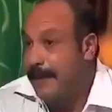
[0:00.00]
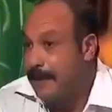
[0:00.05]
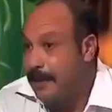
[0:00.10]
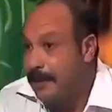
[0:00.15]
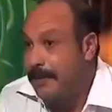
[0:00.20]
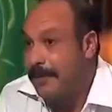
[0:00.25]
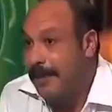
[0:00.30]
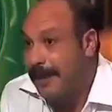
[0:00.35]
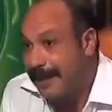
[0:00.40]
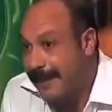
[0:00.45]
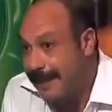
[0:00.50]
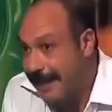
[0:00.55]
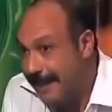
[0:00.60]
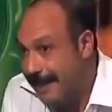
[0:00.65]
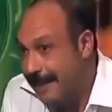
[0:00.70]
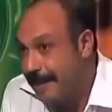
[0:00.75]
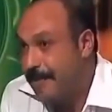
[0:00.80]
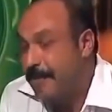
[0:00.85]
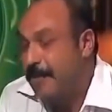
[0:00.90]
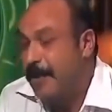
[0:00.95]
انا اكون
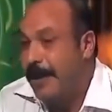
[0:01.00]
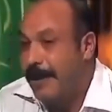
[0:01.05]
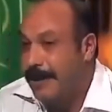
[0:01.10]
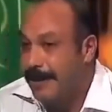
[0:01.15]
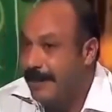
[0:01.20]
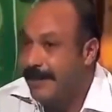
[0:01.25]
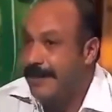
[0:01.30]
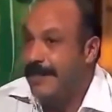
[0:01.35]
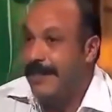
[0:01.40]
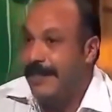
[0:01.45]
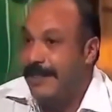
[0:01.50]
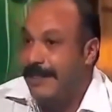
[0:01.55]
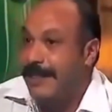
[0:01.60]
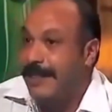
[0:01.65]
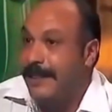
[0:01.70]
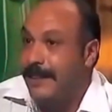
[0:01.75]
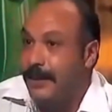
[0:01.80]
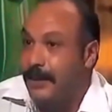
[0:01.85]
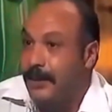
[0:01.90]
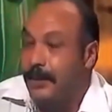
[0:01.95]
بتكلم وحضرتك
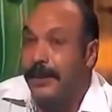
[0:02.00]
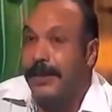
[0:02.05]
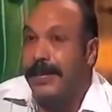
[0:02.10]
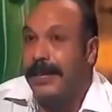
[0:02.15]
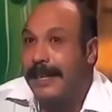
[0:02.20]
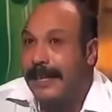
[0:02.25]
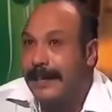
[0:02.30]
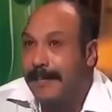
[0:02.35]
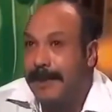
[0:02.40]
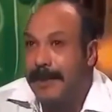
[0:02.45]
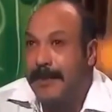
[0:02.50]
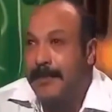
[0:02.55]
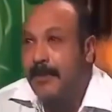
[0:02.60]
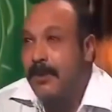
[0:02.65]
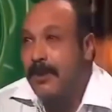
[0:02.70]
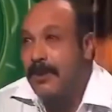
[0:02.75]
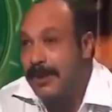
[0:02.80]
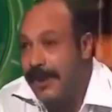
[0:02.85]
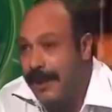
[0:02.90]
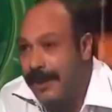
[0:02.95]
تيجي تقول كلامك
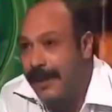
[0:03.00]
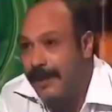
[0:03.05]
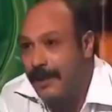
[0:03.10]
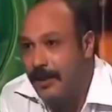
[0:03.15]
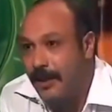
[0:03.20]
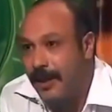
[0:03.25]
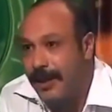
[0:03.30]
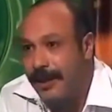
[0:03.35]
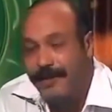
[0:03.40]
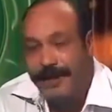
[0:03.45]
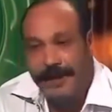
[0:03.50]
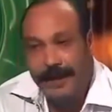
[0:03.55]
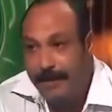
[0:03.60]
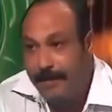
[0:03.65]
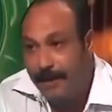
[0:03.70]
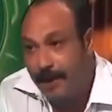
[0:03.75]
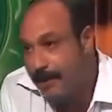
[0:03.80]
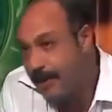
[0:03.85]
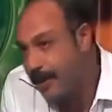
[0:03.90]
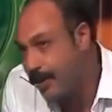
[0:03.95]
مصطنع شويه فده
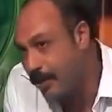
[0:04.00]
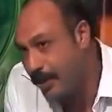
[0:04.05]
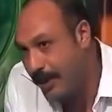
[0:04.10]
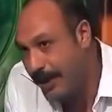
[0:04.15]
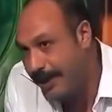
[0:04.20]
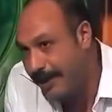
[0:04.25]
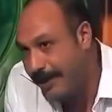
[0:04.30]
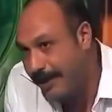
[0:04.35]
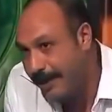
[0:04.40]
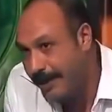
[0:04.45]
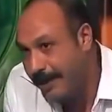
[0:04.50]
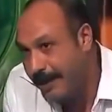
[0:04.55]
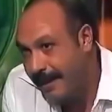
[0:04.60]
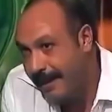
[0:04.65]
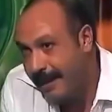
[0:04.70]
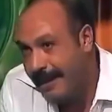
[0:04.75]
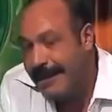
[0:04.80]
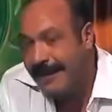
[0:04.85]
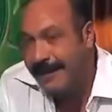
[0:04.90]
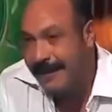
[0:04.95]
مش في شغلي
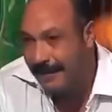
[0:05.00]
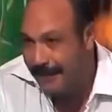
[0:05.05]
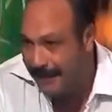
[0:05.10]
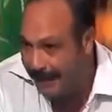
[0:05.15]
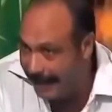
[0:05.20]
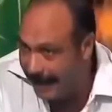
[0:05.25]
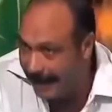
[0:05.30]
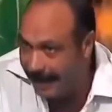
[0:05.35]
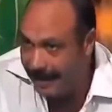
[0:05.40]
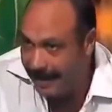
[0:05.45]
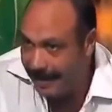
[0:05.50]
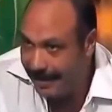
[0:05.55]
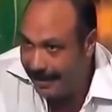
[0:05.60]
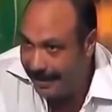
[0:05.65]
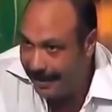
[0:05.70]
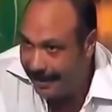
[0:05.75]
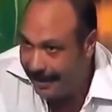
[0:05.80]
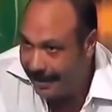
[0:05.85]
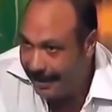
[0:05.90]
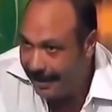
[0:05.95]
اه ده فيها انا
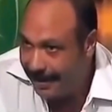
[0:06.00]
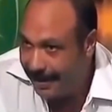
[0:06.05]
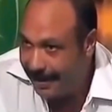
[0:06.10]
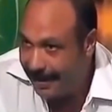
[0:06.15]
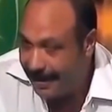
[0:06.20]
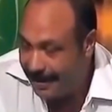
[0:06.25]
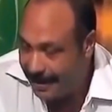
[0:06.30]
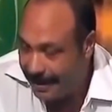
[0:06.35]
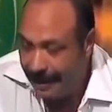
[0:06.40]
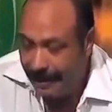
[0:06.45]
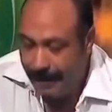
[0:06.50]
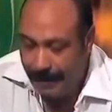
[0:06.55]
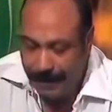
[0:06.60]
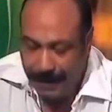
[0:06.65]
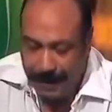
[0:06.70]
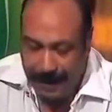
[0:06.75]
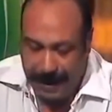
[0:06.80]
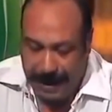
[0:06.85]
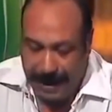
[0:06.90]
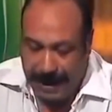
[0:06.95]
صح
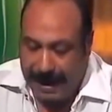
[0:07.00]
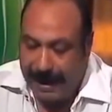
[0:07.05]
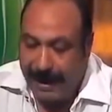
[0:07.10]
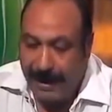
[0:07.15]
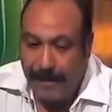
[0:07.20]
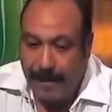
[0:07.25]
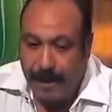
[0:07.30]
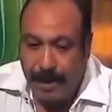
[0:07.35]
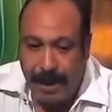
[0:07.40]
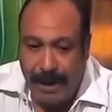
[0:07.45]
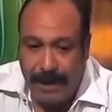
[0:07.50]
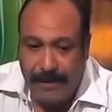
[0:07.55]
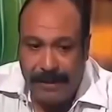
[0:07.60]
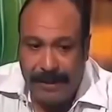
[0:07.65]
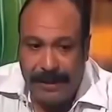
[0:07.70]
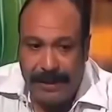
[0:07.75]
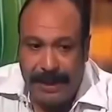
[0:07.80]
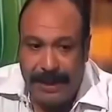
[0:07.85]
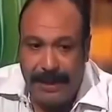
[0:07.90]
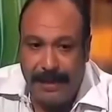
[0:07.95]
انا مش عارف
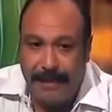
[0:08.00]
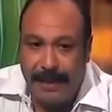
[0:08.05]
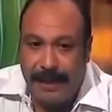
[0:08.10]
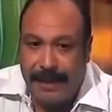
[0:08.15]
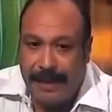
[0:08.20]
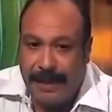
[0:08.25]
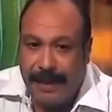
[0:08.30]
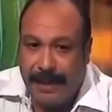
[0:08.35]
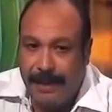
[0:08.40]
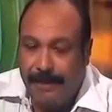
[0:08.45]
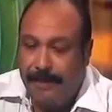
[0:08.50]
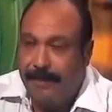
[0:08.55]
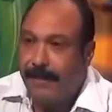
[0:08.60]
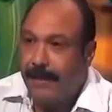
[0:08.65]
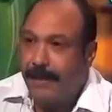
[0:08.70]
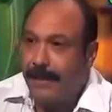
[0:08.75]
اتكلم الكلام ده مش